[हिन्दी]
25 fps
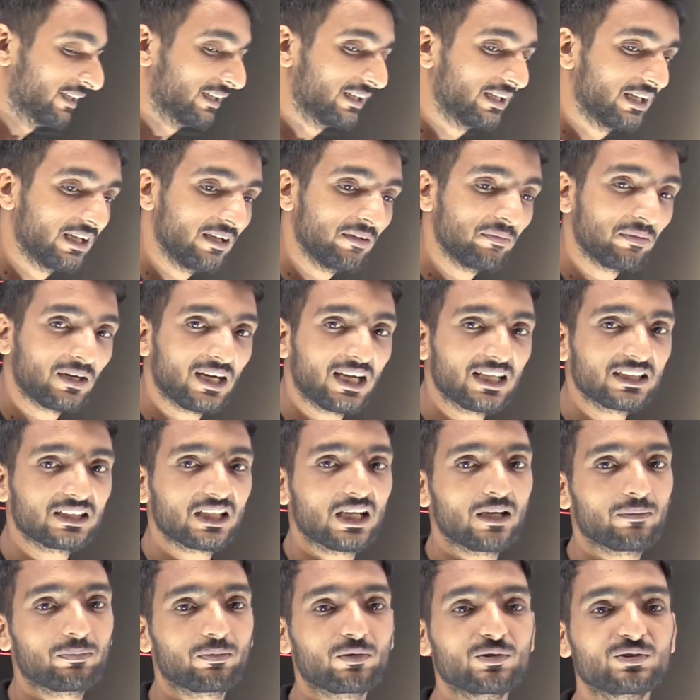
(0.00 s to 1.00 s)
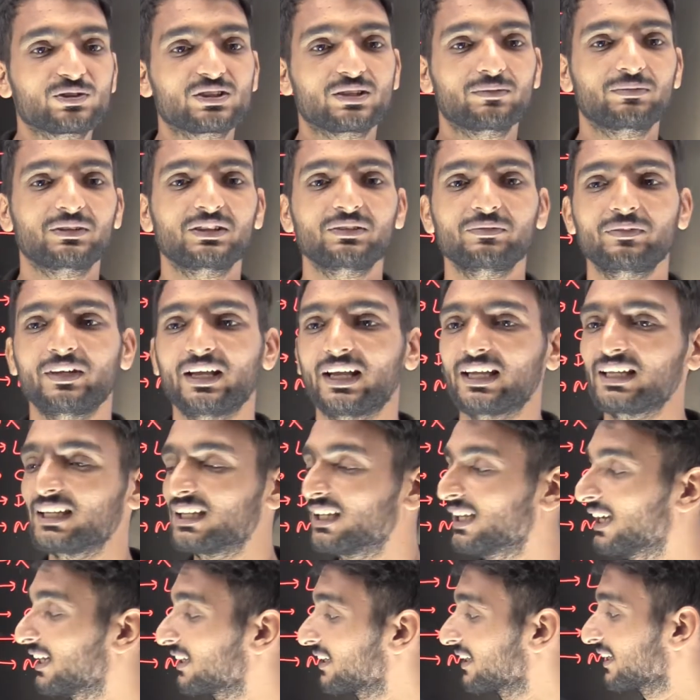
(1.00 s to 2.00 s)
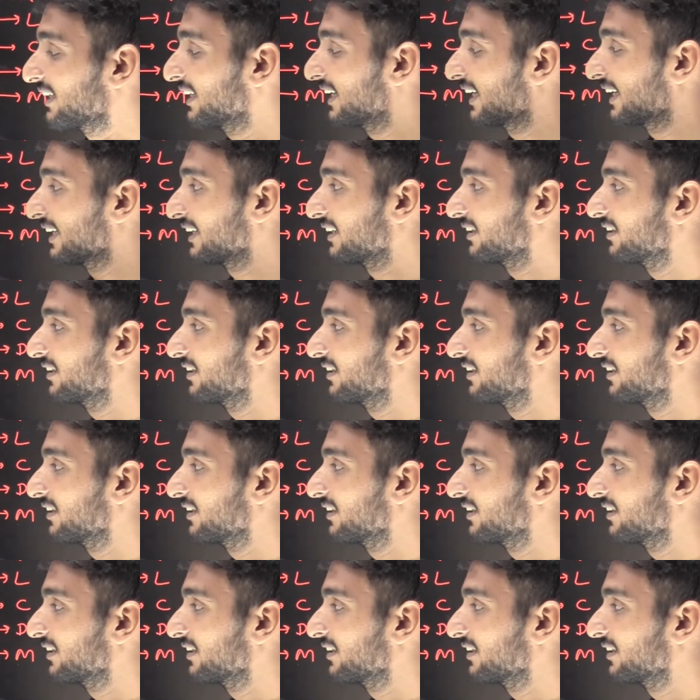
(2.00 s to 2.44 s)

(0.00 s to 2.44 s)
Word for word: ये बात आपको समझ में आई या नहीं आई